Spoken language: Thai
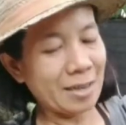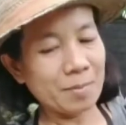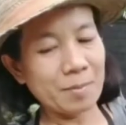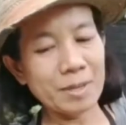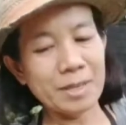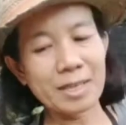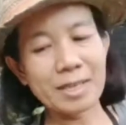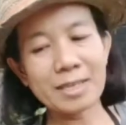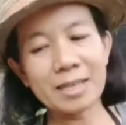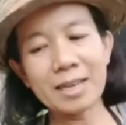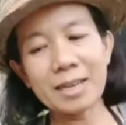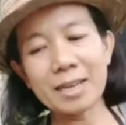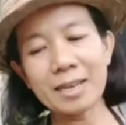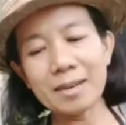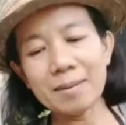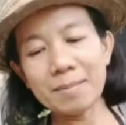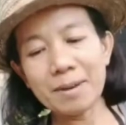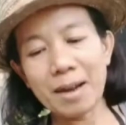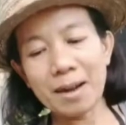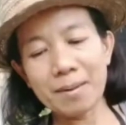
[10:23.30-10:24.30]
พี่ตีจะ
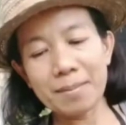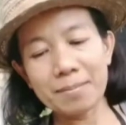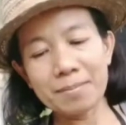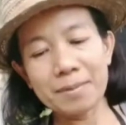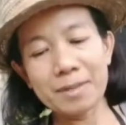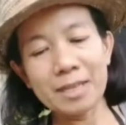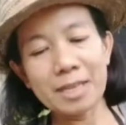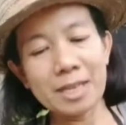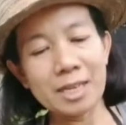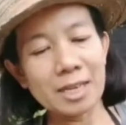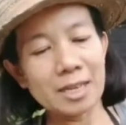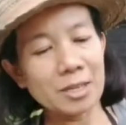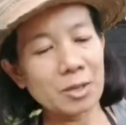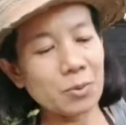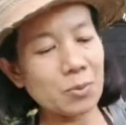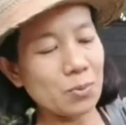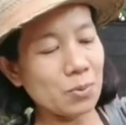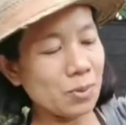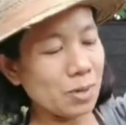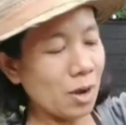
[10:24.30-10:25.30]
เริ่มทำทีละ
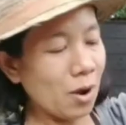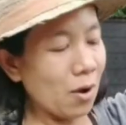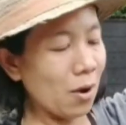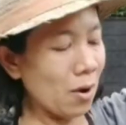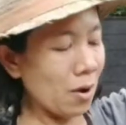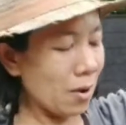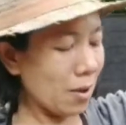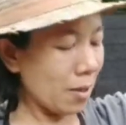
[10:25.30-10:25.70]
ถุงเนาะ